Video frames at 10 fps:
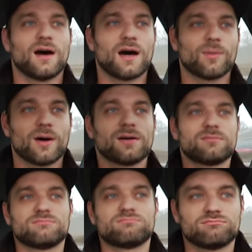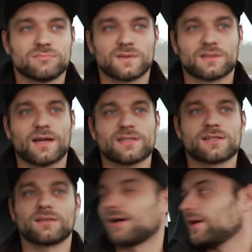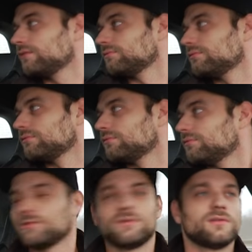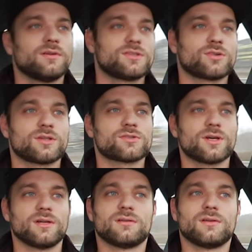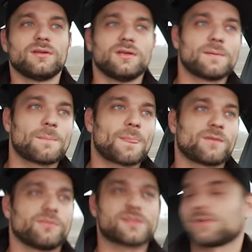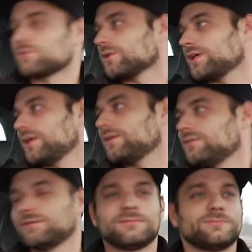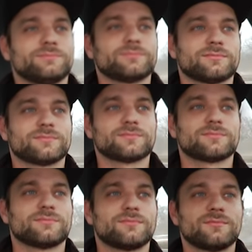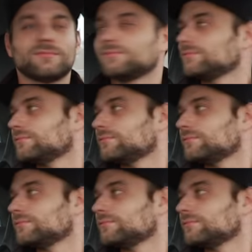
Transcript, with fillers: Aber 13.3 ist doch ganz okay. Ja. Was hast du, René? Fühlt sich auf jeden Fall